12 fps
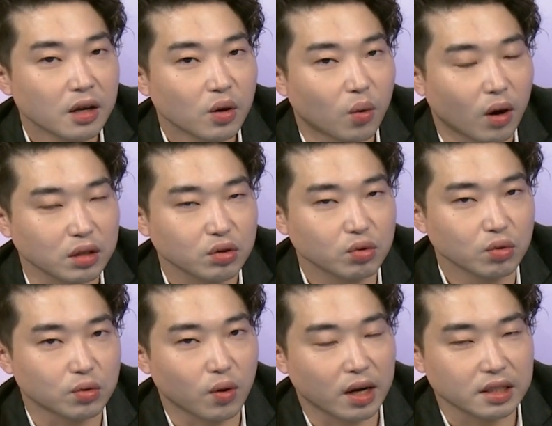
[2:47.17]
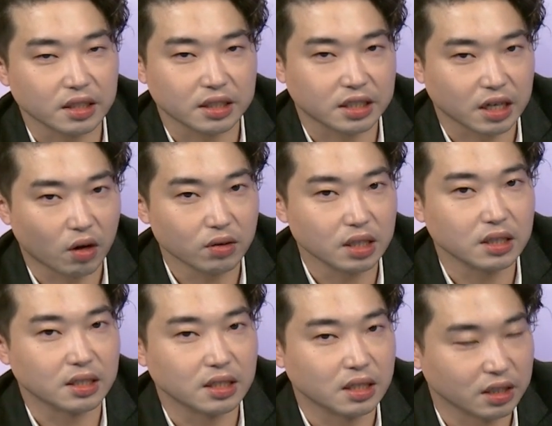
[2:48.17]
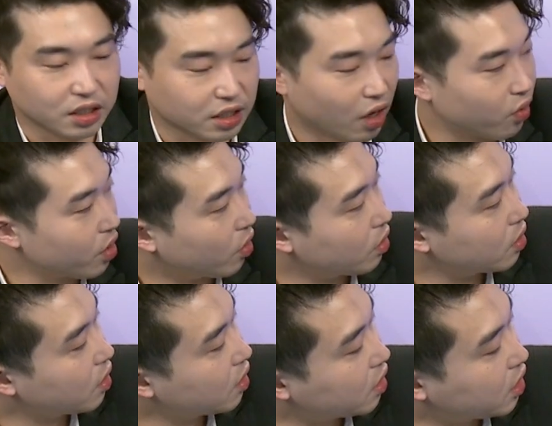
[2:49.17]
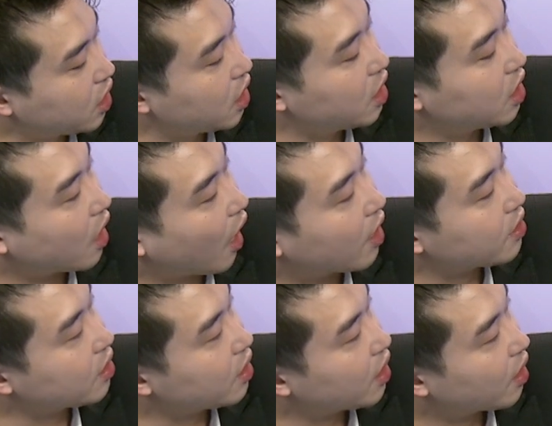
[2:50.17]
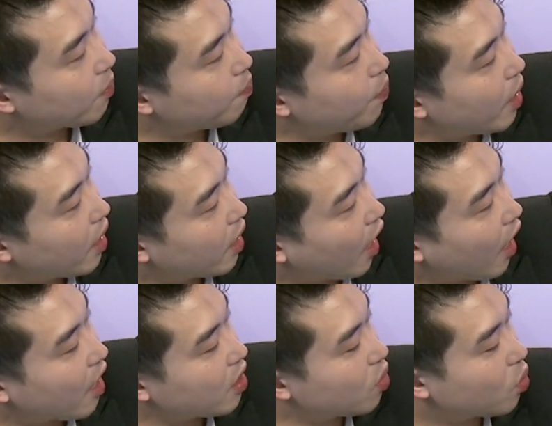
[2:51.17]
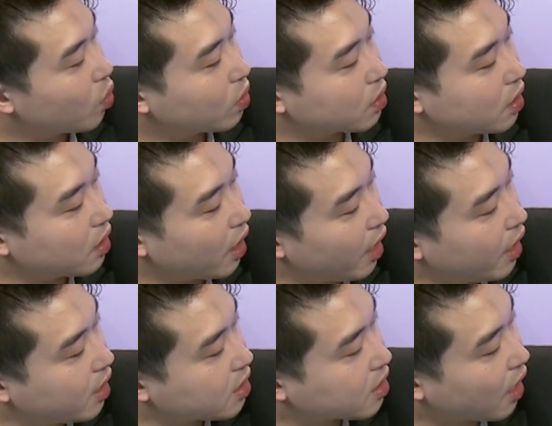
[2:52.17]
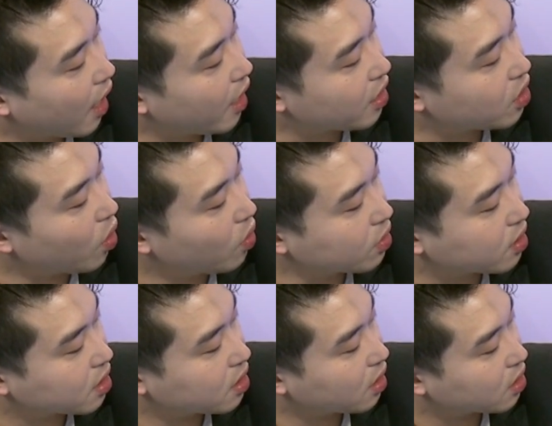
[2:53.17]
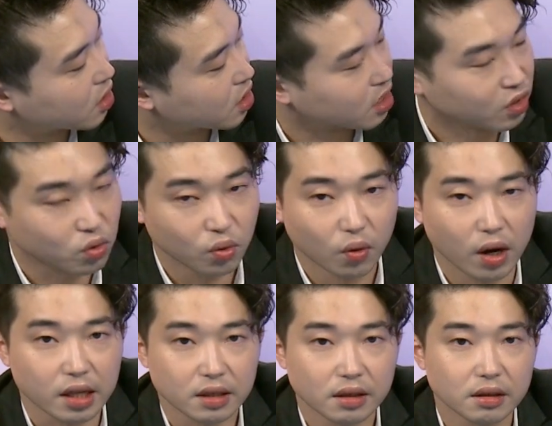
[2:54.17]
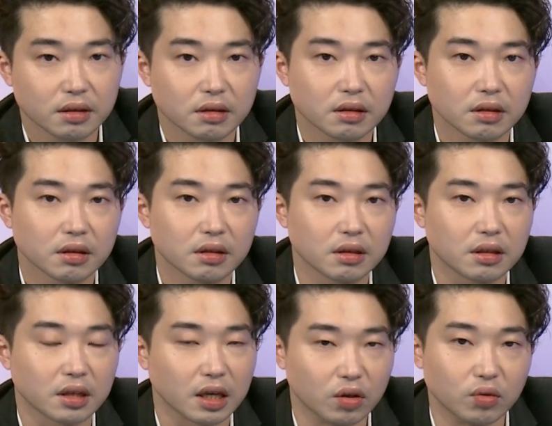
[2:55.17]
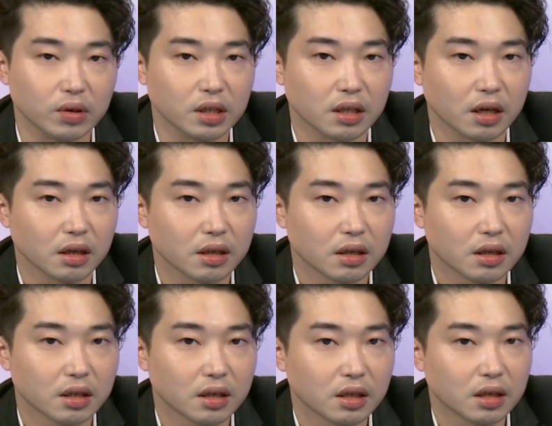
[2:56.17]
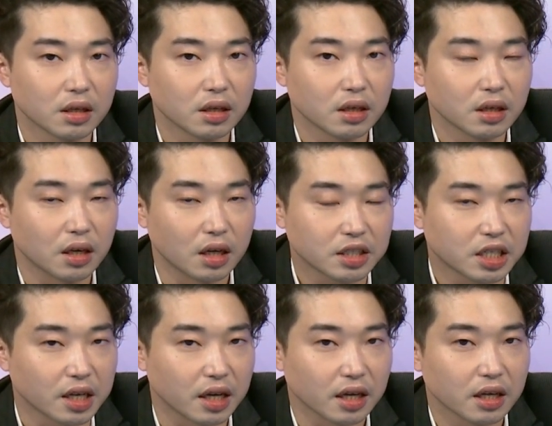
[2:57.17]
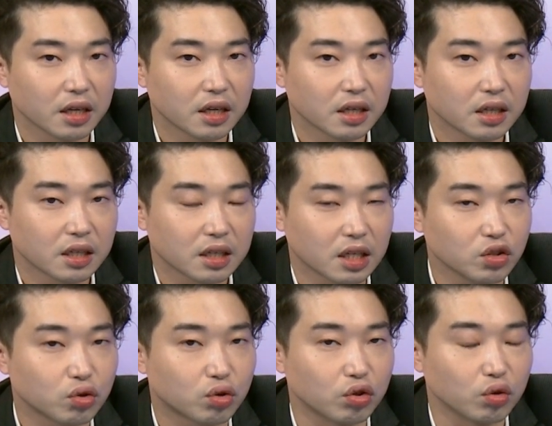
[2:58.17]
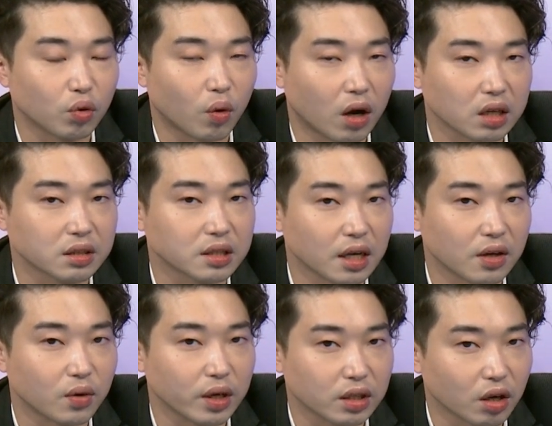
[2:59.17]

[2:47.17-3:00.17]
黄树光的小李子的小柳，既然也被韩国的 SI 公司的持顾问给录音了。而且根据黄征辉